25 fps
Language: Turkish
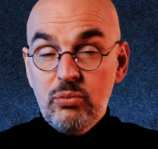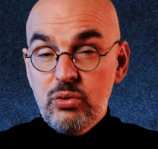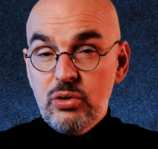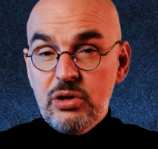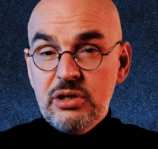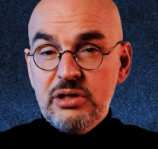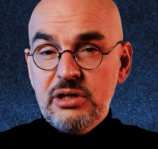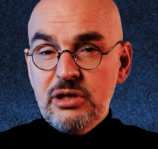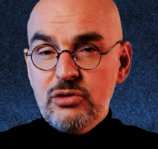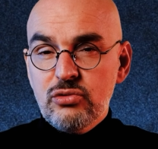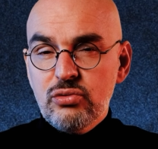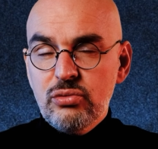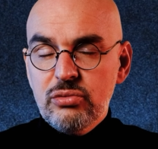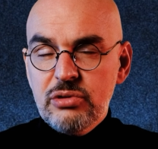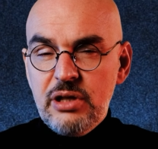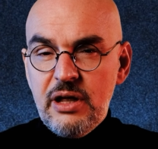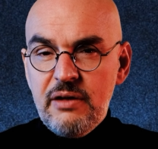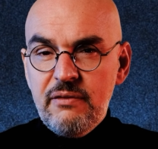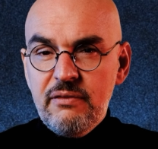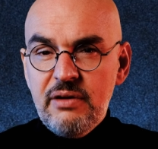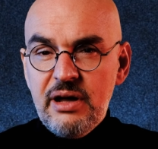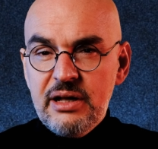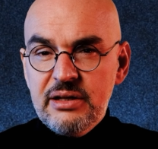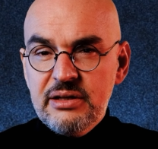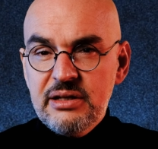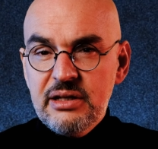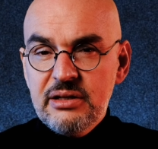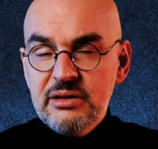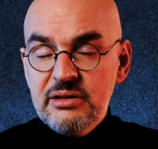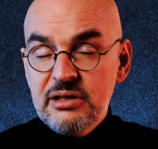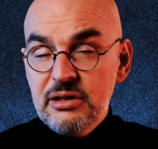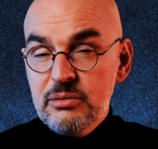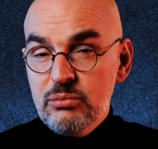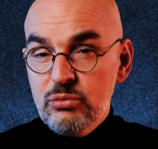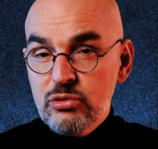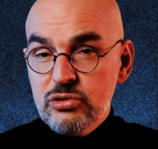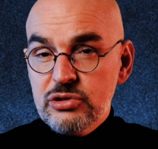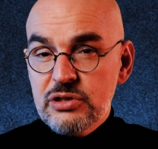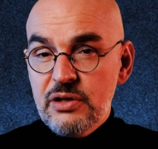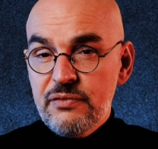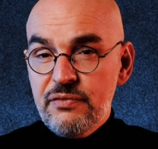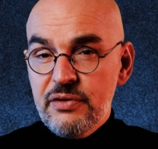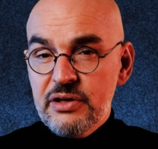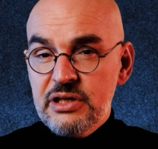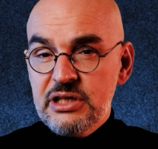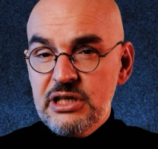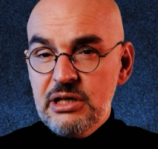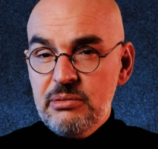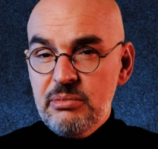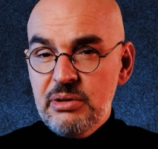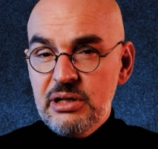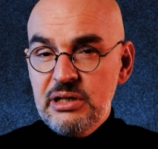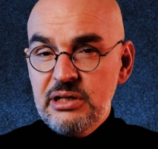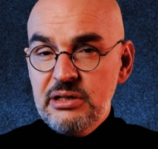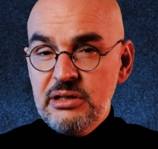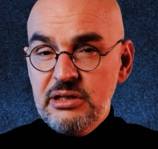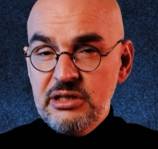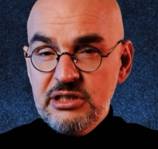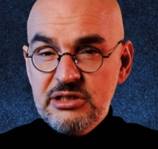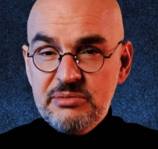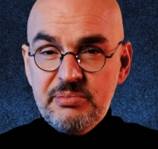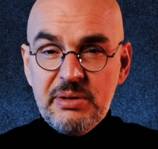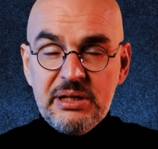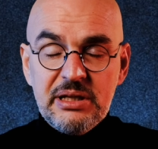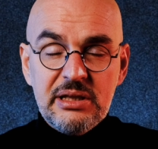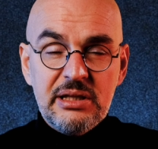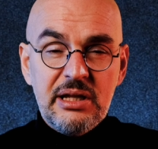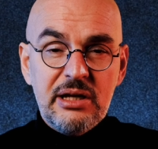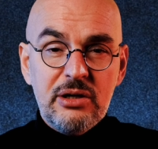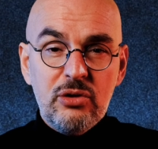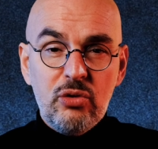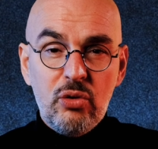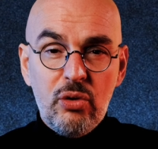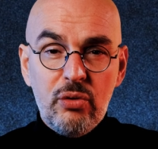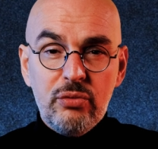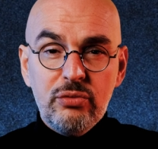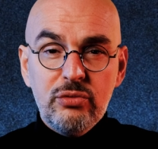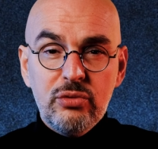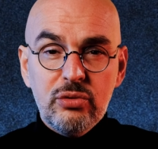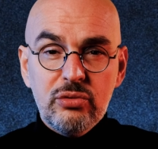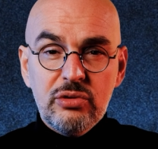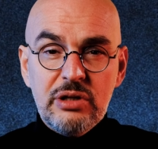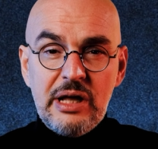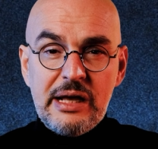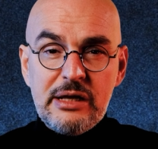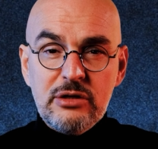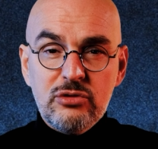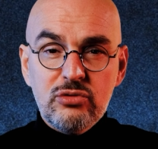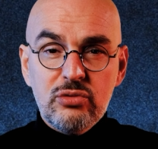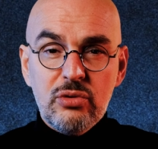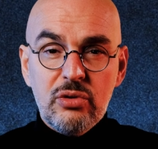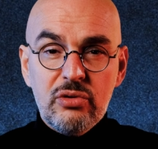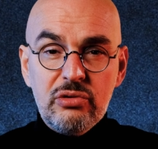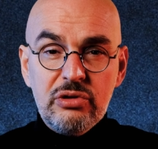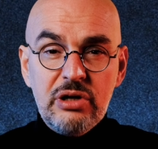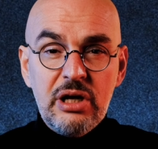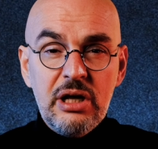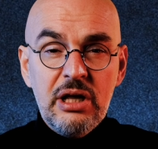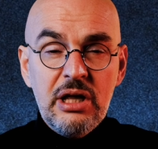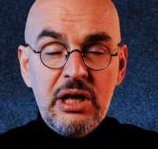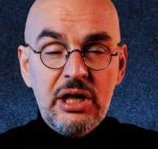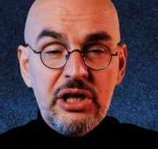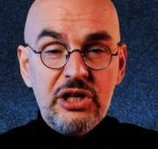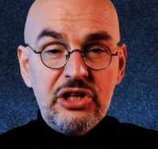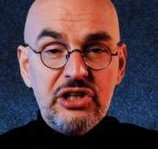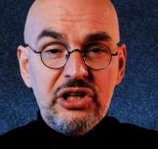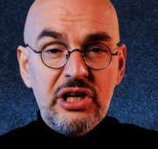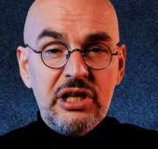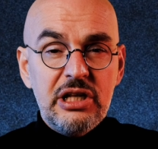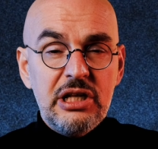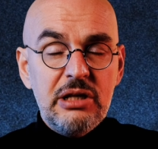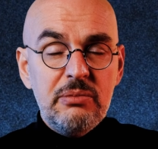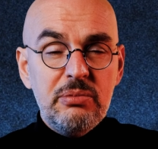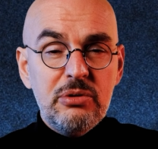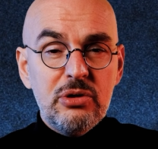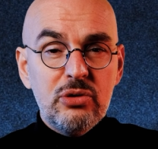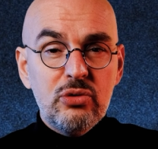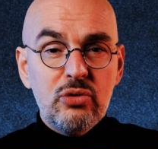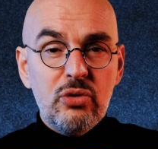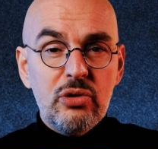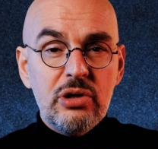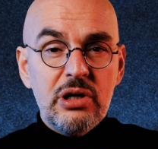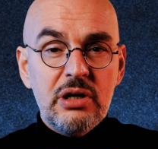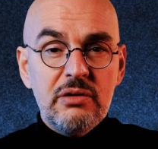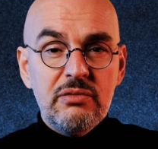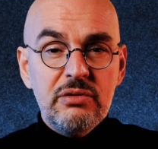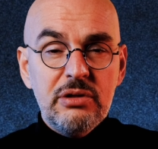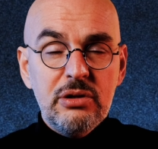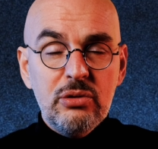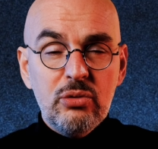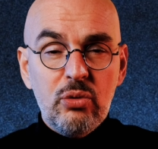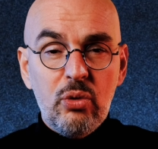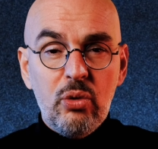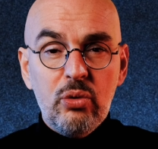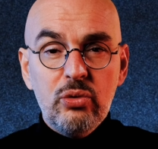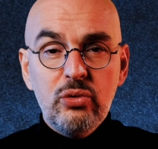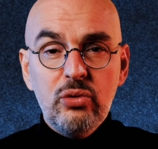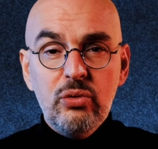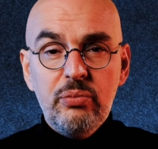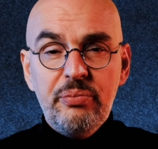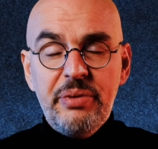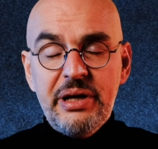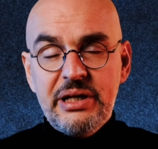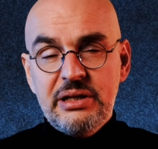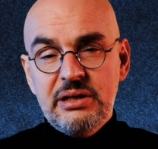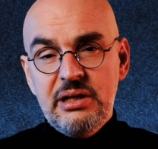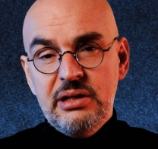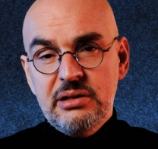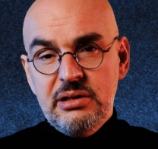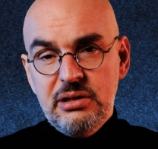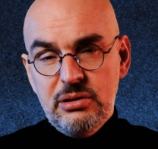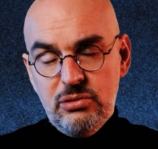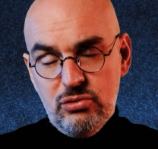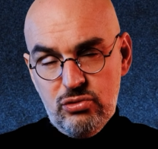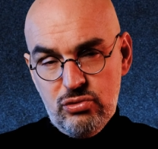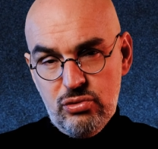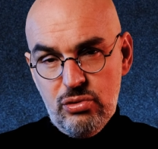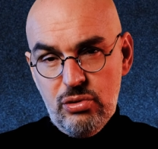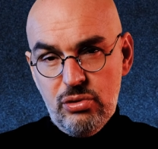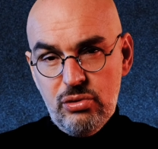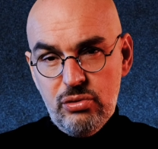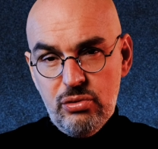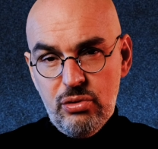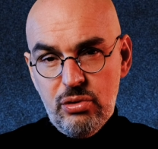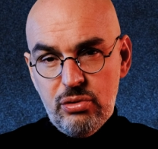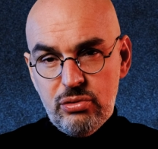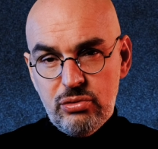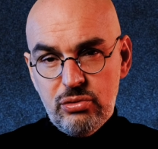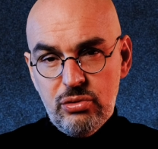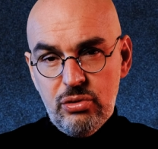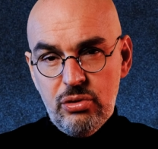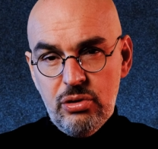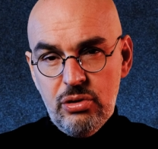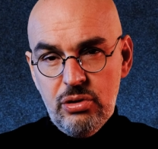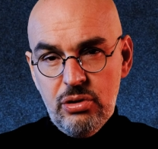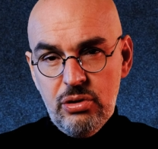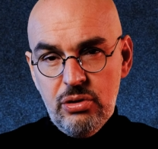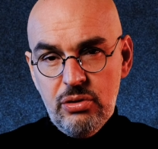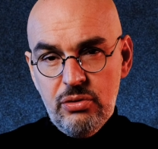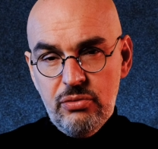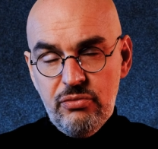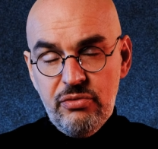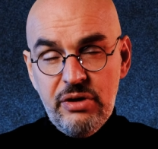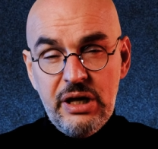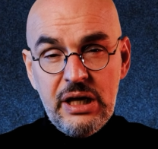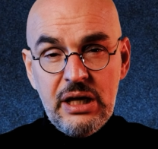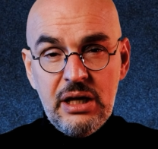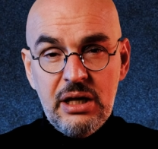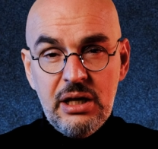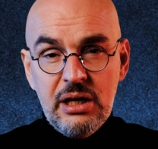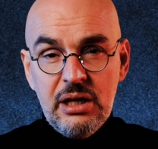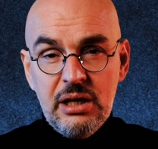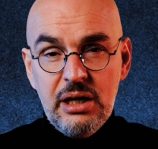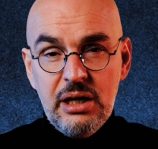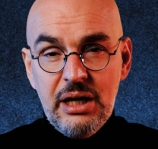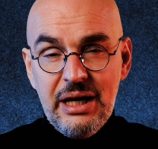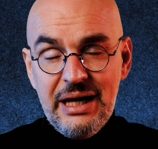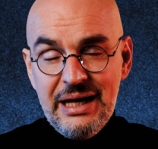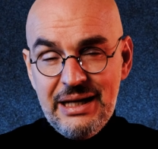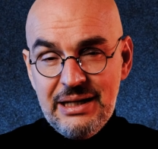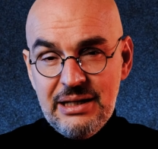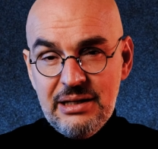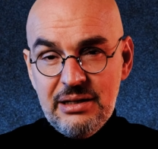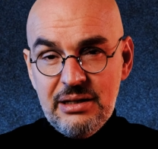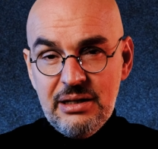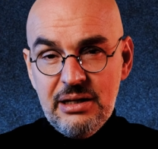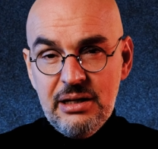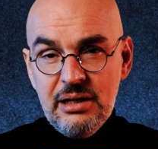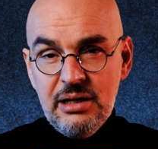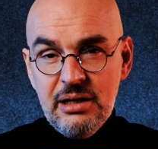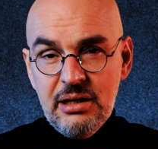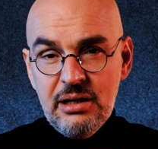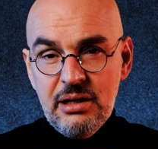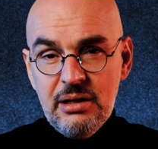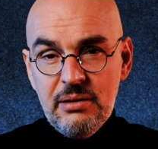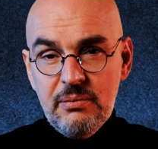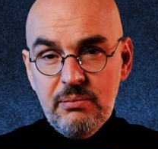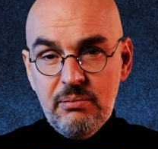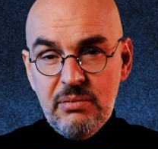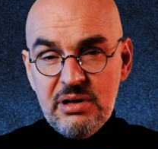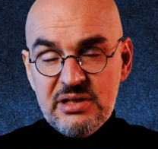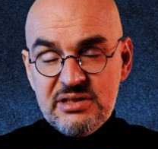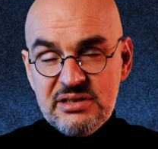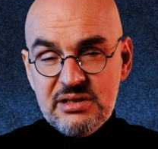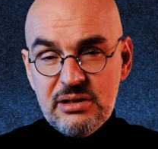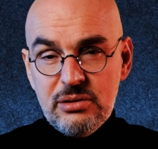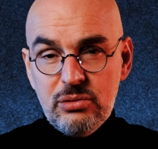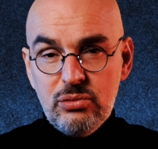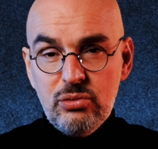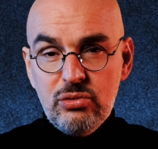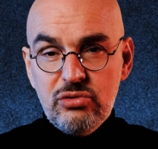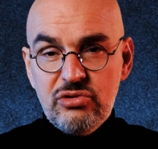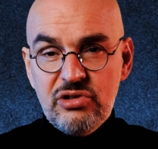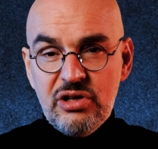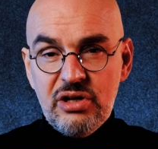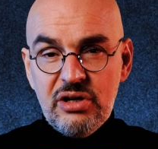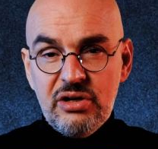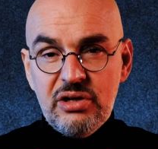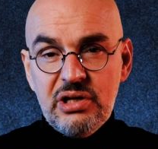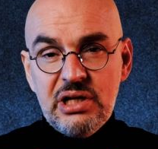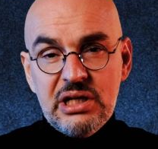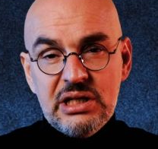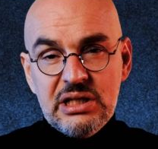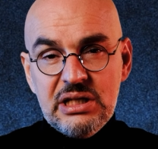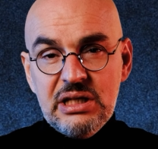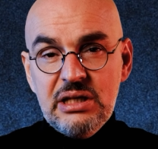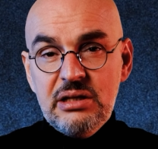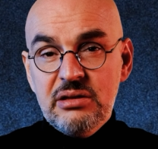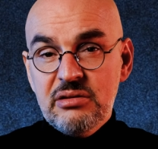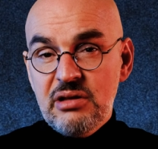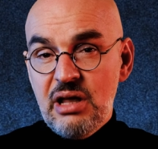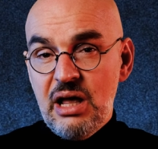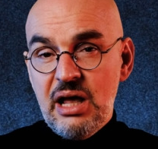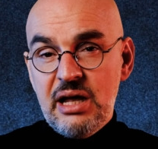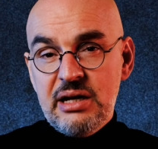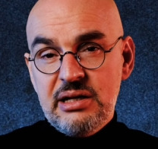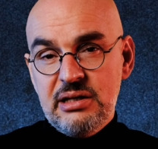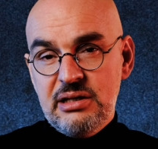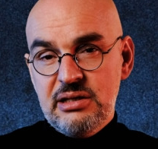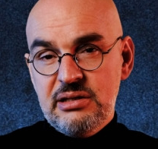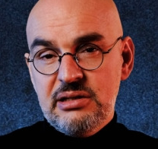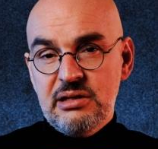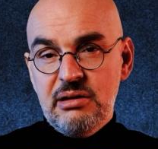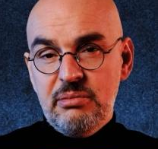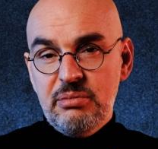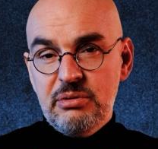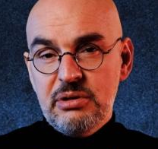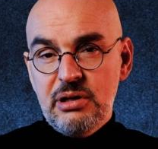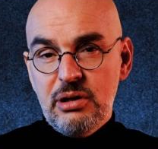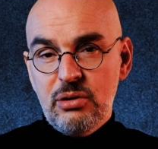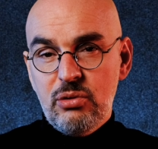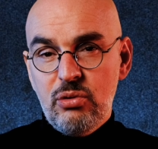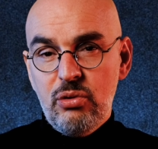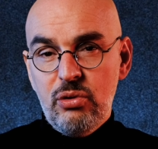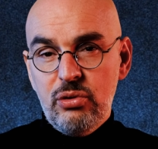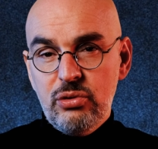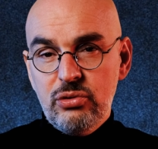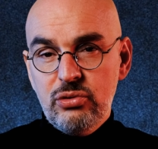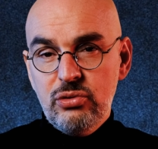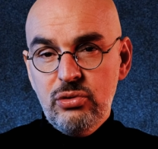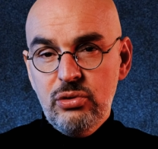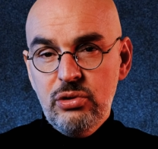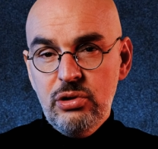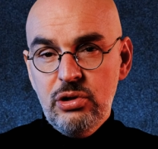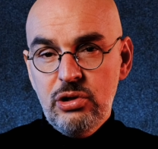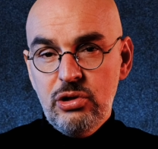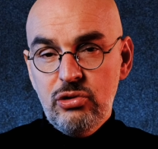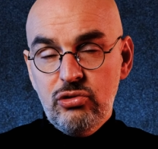Burada Sultan Vahdettin Mustafa Kemal'in hizmetlerini övdükten sonra yeni bir görevin onu beklediğini söylüyordu ve elini masanın üzerindeki tarih kitabına koydu.